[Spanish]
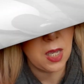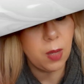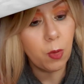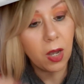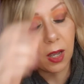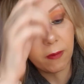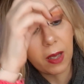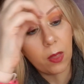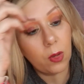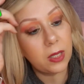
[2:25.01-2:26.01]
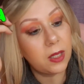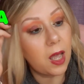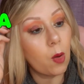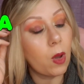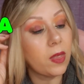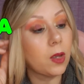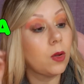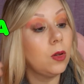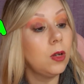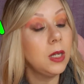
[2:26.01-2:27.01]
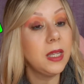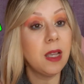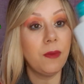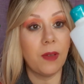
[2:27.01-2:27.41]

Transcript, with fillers: Hemos acabado esta agua de colonia,